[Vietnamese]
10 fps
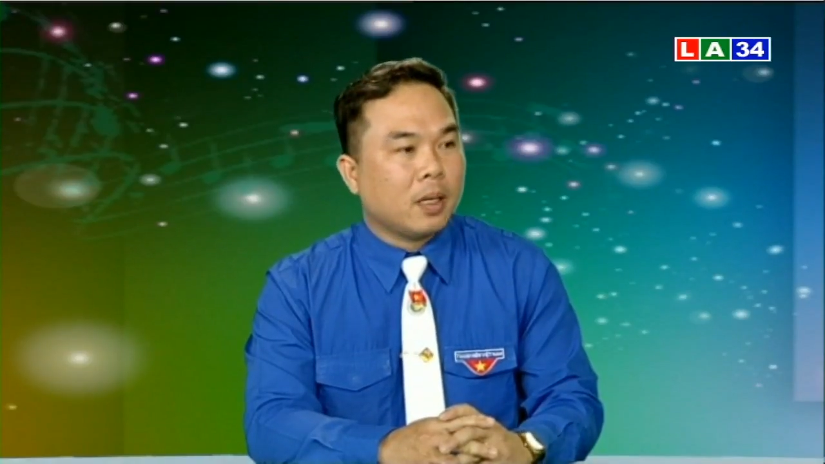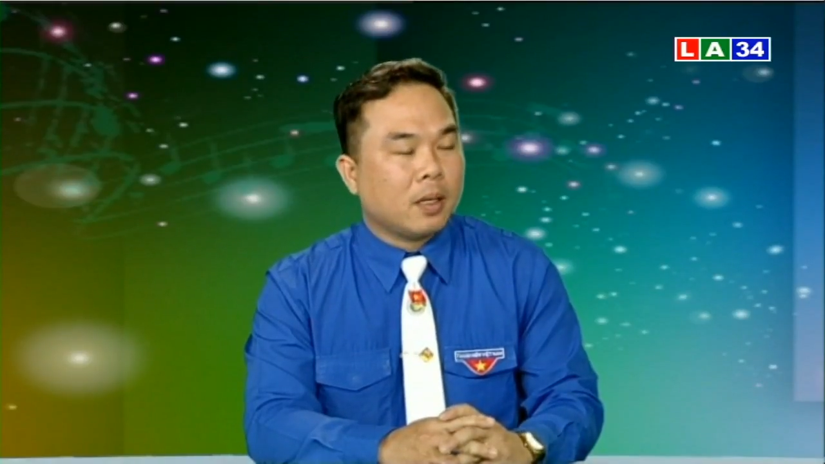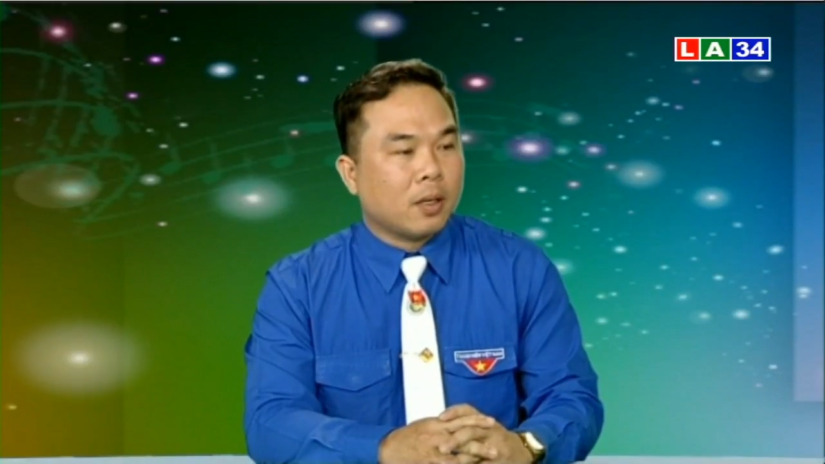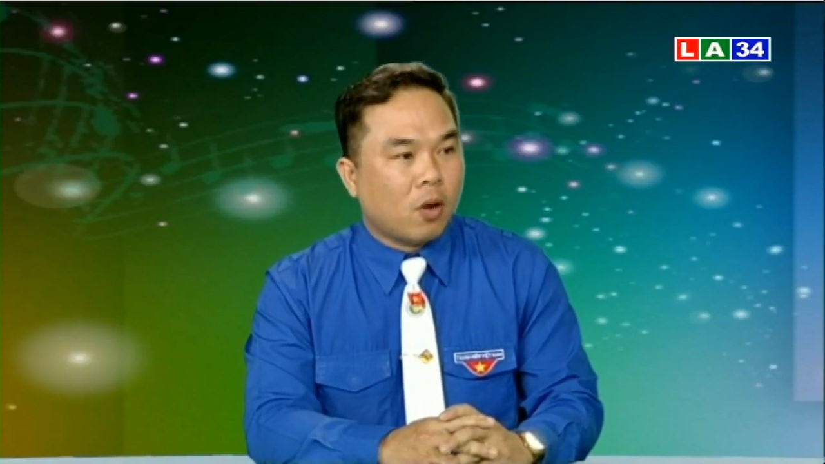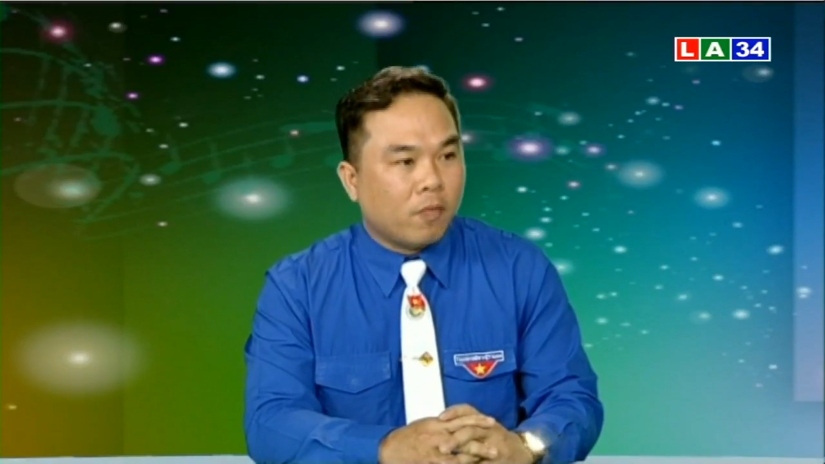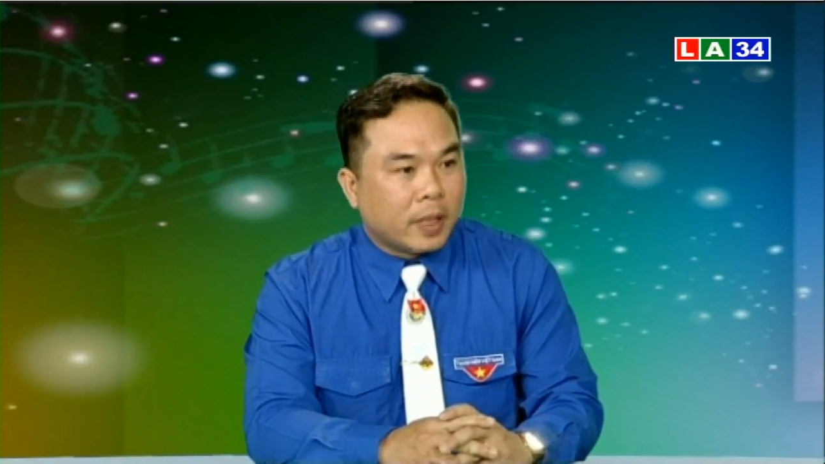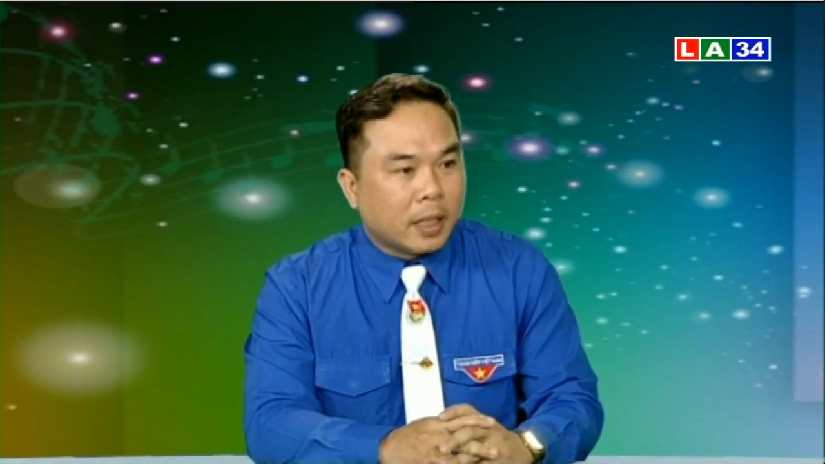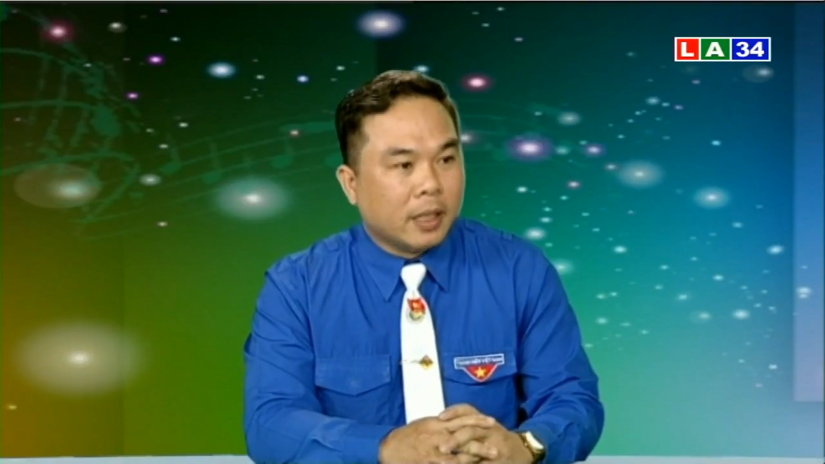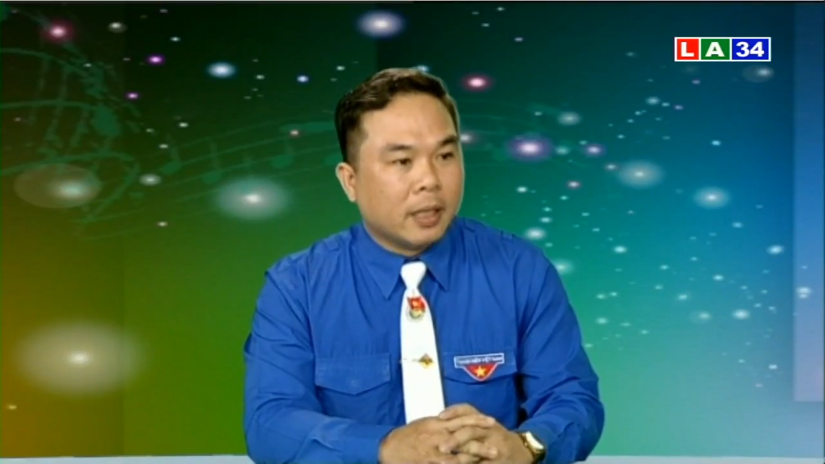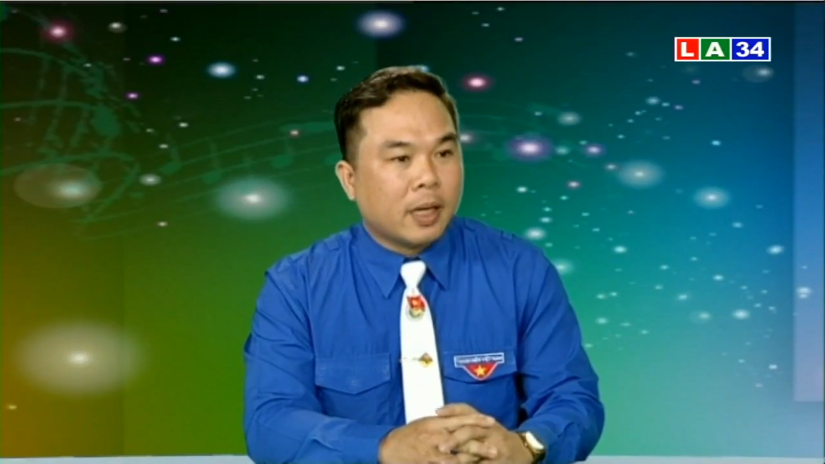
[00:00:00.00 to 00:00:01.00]
đoàn viên thanh
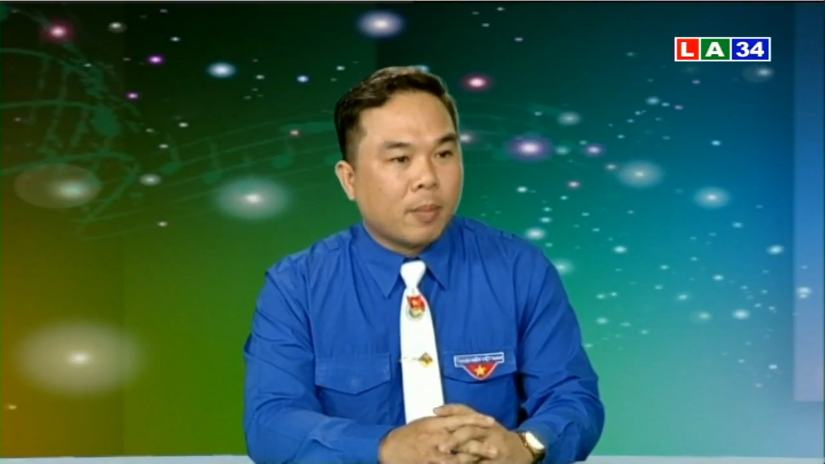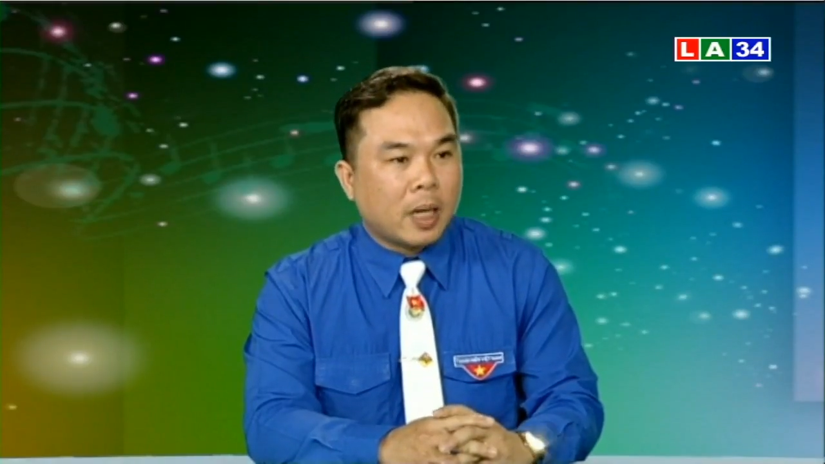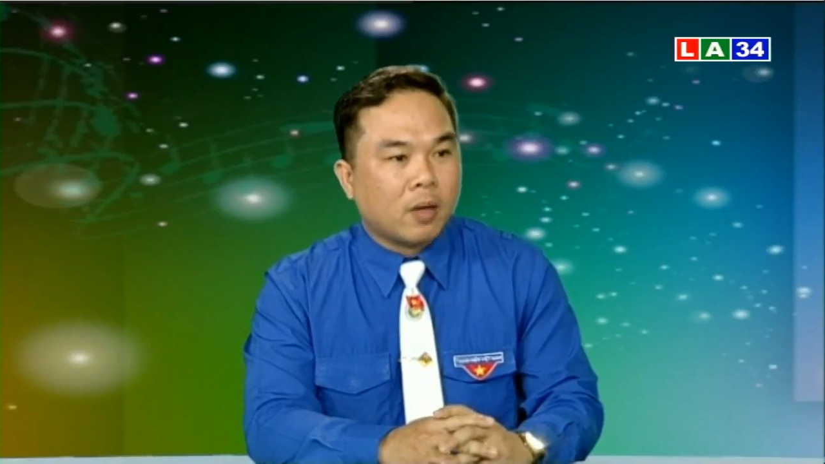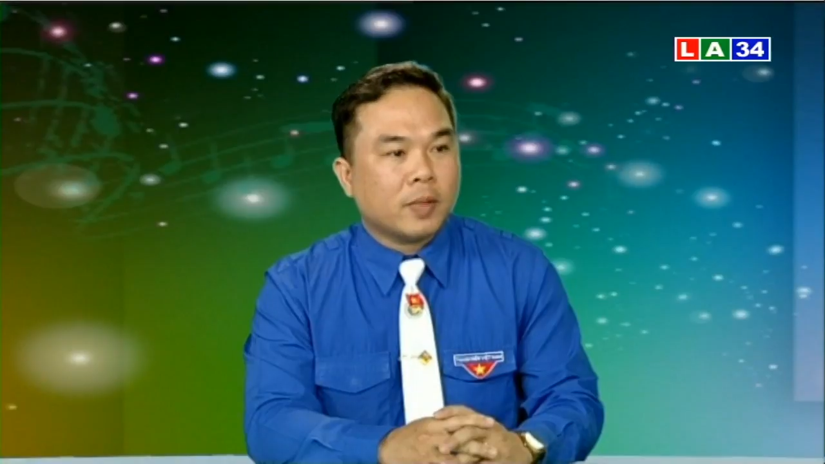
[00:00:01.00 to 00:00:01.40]
niên các bạn đoàn